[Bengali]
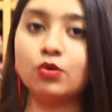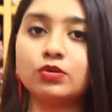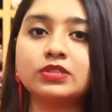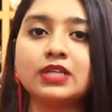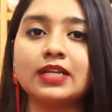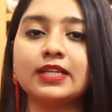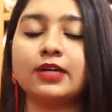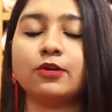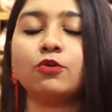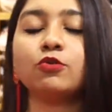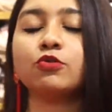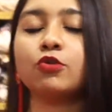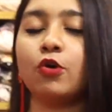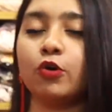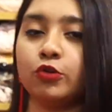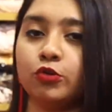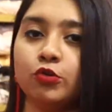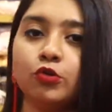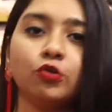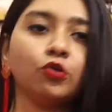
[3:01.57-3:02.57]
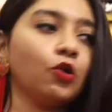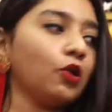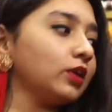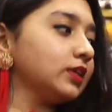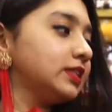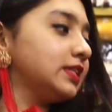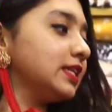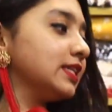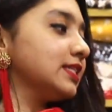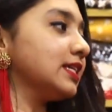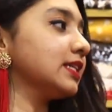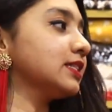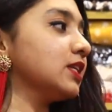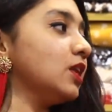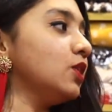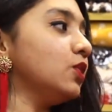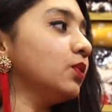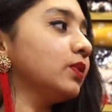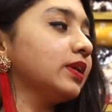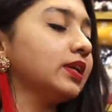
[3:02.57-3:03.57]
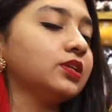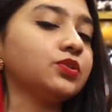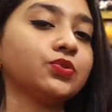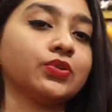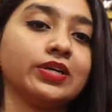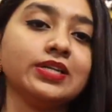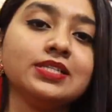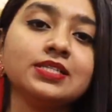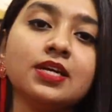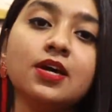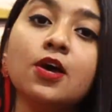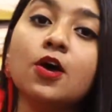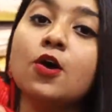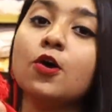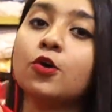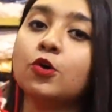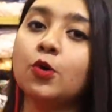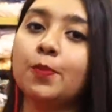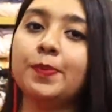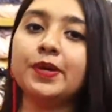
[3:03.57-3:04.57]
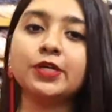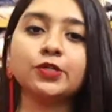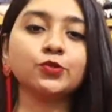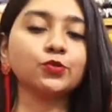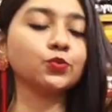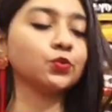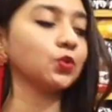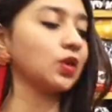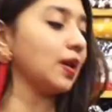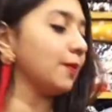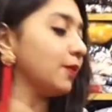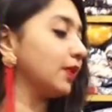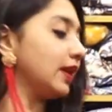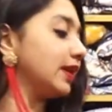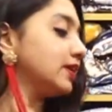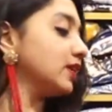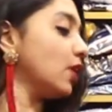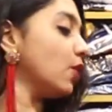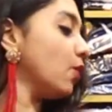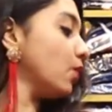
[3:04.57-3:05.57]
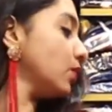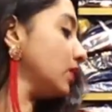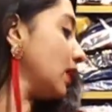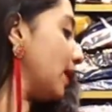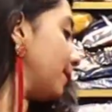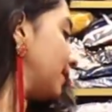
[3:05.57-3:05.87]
লুকটা দেখুন কত গর্জিয়াস একটা লুকের ড্রেস খুবই সুন্দর এবং এটার ওড়না